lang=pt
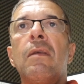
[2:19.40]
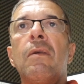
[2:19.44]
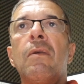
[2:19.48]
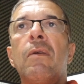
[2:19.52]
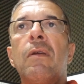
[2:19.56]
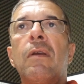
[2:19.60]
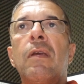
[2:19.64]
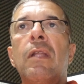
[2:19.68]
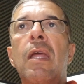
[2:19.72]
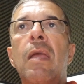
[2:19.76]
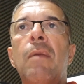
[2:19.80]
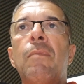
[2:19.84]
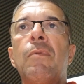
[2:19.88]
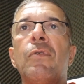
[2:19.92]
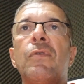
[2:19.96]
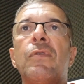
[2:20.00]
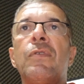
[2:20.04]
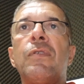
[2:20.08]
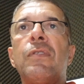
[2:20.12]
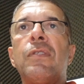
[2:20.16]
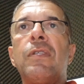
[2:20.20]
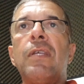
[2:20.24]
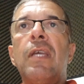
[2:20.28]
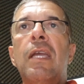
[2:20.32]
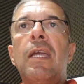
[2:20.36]
Grêmio
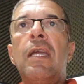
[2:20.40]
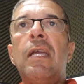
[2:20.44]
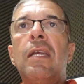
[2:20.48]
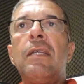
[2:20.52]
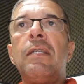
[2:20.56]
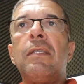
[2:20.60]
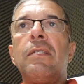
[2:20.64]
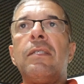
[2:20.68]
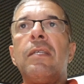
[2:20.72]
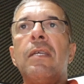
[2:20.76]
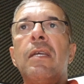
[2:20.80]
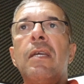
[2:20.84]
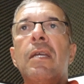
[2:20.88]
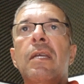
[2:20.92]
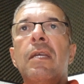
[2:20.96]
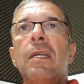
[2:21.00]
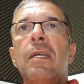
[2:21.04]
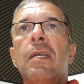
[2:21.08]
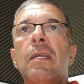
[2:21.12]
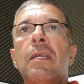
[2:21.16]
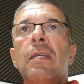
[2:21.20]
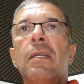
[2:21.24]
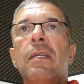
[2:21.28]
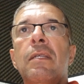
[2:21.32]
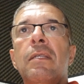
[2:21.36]
6,
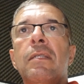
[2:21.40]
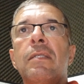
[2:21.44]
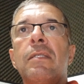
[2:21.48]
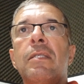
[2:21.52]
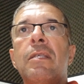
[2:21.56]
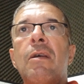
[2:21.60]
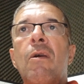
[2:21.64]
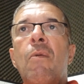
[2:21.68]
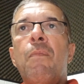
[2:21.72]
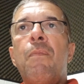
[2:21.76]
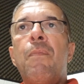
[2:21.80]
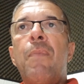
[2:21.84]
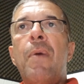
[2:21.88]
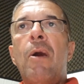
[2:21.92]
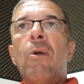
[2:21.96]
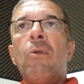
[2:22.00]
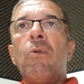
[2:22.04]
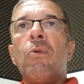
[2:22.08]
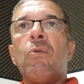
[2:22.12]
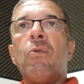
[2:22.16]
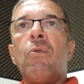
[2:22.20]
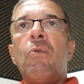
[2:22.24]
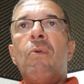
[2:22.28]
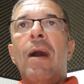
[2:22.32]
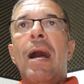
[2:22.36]
São
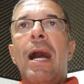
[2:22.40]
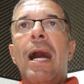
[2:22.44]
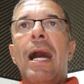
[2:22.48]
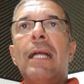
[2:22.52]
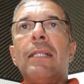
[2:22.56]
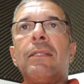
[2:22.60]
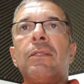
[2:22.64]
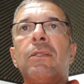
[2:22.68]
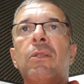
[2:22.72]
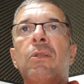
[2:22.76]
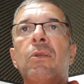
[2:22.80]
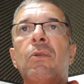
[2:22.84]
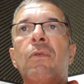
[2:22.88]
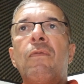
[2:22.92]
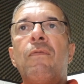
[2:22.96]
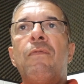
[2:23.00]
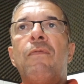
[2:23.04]
Paulo 4,